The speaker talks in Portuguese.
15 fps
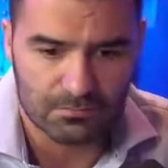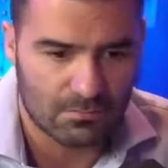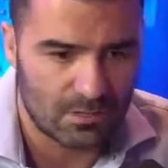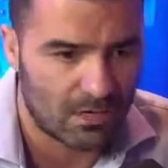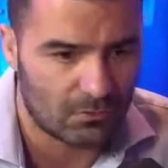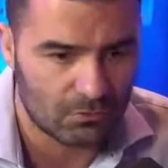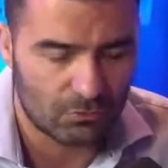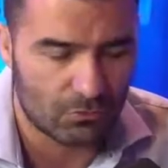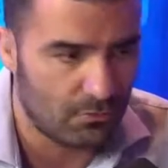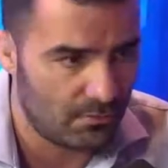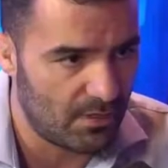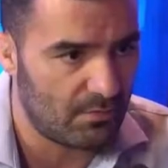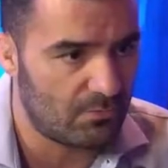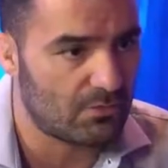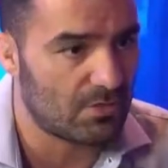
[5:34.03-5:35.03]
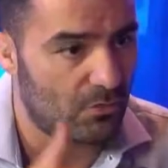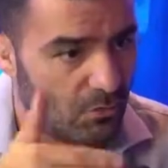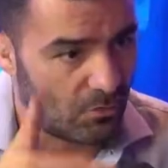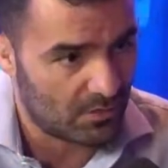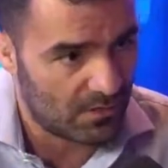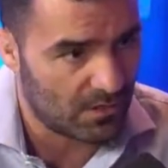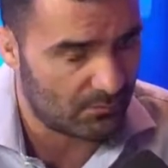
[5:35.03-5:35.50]
tal, dormimos,
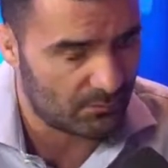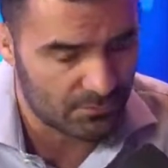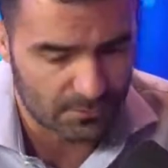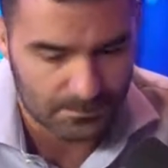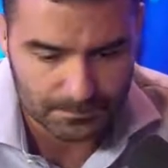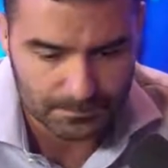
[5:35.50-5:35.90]
acordamos.